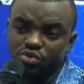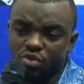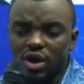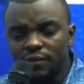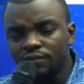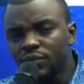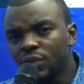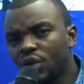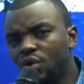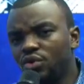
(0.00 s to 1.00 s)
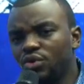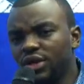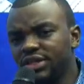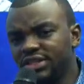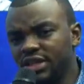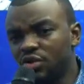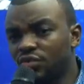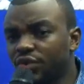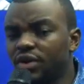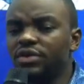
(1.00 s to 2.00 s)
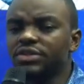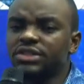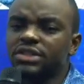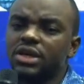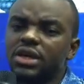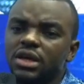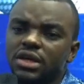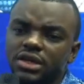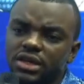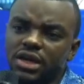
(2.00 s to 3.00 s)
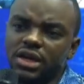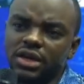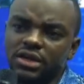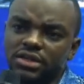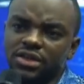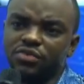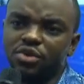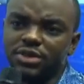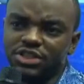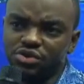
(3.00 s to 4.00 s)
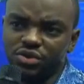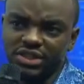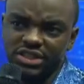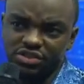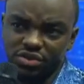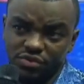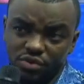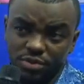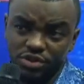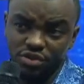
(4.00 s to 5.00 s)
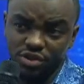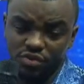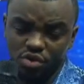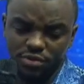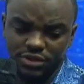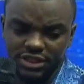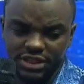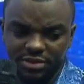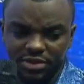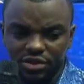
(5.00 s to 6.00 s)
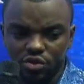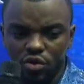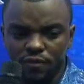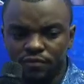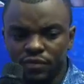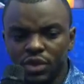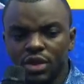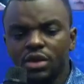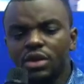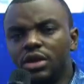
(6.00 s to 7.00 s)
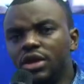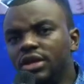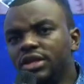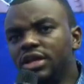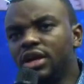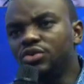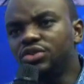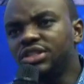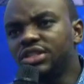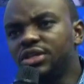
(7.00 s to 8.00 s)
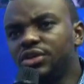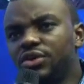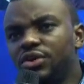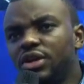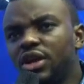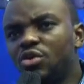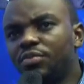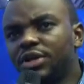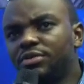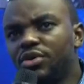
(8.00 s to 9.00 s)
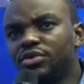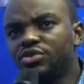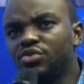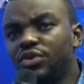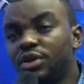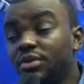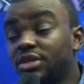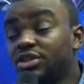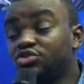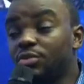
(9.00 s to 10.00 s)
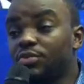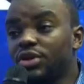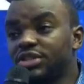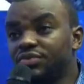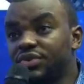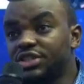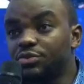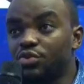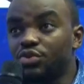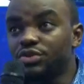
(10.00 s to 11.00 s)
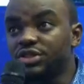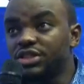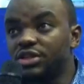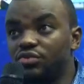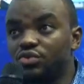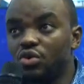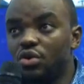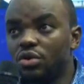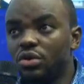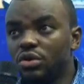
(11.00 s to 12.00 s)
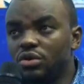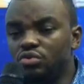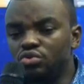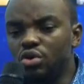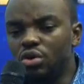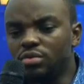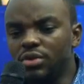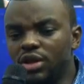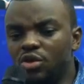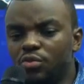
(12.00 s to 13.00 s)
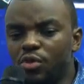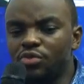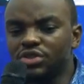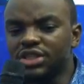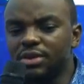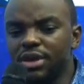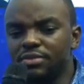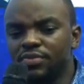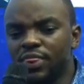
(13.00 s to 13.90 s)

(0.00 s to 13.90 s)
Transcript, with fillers: pourquoi on organise des conférences. Il y a des formations, des sessions de formation qui vont commencer très bientôt. Mhm. Et il y a aussi euh, l'accompagnement du gouvernement, tant soit peu, à s'y faire ses peu, s'ils voudront ou non. Mais on propose quand même.